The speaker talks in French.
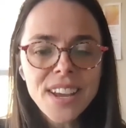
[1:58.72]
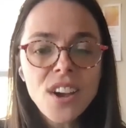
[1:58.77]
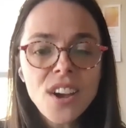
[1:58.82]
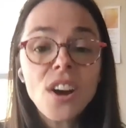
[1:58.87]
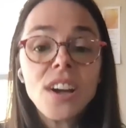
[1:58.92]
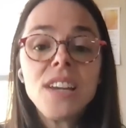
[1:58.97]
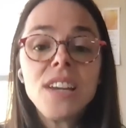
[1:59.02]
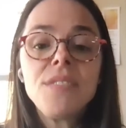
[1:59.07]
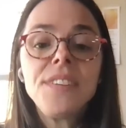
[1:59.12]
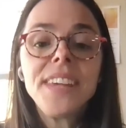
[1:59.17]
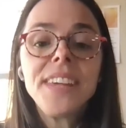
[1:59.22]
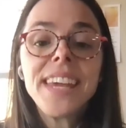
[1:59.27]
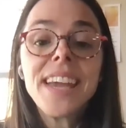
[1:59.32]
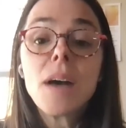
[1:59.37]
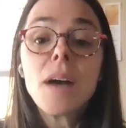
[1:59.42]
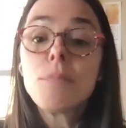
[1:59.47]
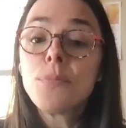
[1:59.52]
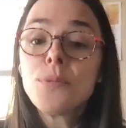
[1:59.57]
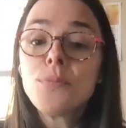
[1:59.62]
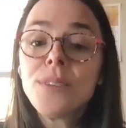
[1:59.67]
Olivier
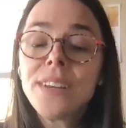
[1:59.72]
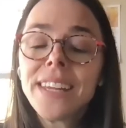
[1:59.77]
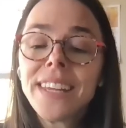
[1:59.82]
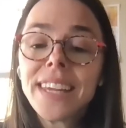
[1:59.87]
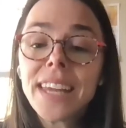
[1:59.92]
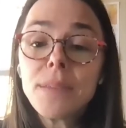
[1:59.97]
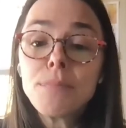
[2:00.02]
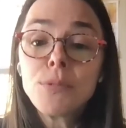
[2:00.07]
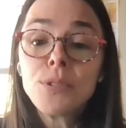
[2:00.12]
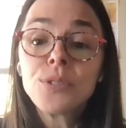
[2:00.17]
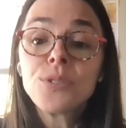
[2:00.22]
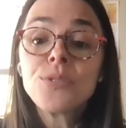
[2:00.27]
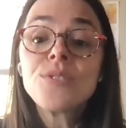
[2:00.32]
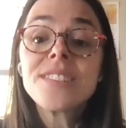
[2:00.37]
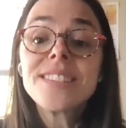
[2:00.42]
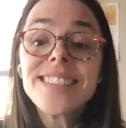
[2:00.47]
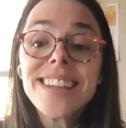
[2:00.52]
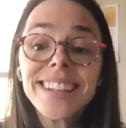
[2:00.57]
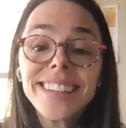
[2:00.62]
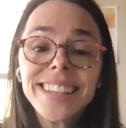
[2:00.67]
a publié plus d'une
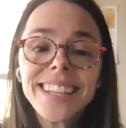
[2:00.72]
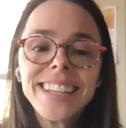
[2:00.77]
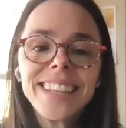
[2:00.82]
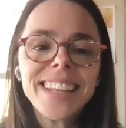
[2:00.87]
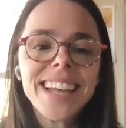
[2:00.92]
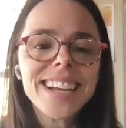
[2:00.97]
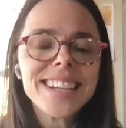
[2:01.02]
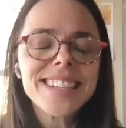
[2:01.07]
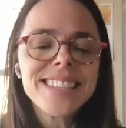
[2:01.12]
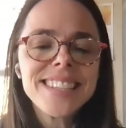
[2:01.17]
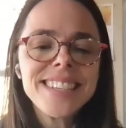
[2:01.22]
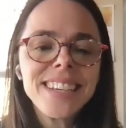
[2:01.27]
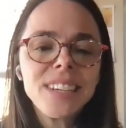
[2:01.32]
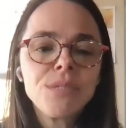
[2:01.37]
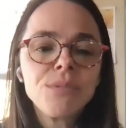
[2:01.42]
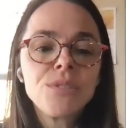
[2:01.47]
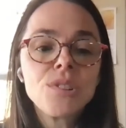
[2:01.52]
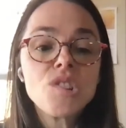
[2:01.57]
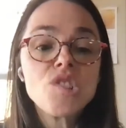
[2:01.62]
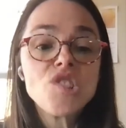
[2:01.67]
centaine
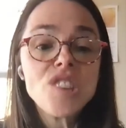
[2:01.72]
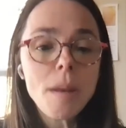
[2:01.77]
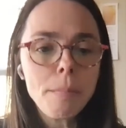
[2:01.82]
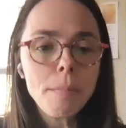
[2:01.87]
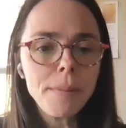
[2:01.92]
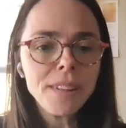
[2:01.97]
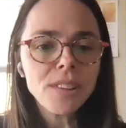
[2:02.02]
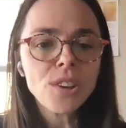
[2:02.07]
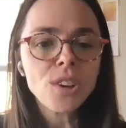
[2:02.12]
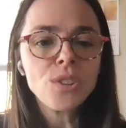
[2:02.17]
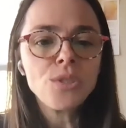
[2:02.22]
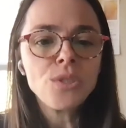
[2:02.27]
d'articles ou de chapitres